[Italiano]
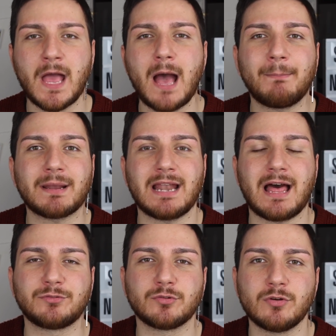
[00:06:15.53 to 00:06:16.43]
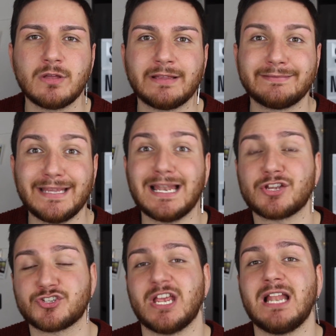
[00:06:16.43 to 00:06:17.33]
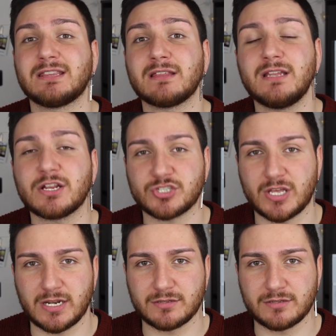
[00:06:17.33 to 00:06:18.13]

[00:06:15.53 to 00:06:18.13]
ha parlato della scelta di lasciare